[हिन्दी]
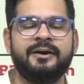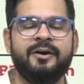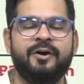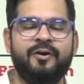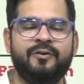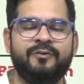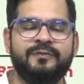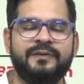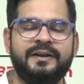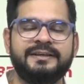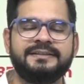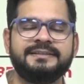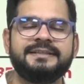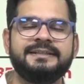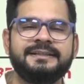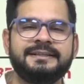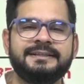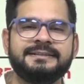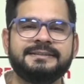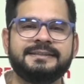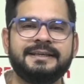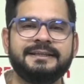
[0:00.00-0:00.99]
ऑफलाइन
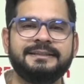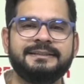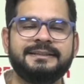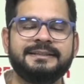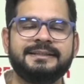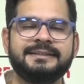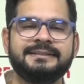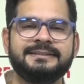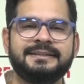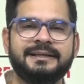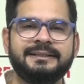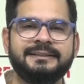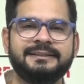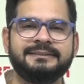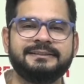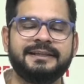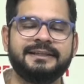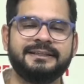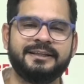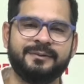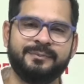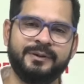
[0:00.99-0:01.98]
सेंटर्स के अंदर इन साथ ही
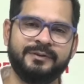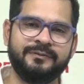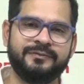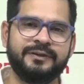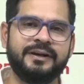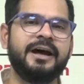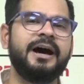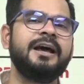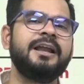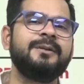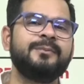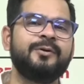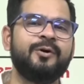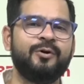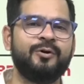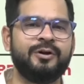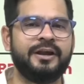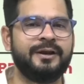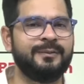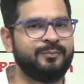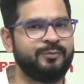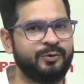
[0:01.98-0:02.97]
साथ अभी फ़िलहाल मैं
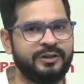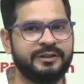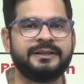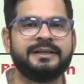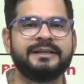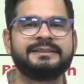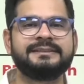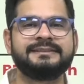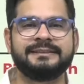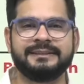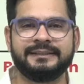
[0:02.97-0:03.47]
ऑनलाइन पूरी तरह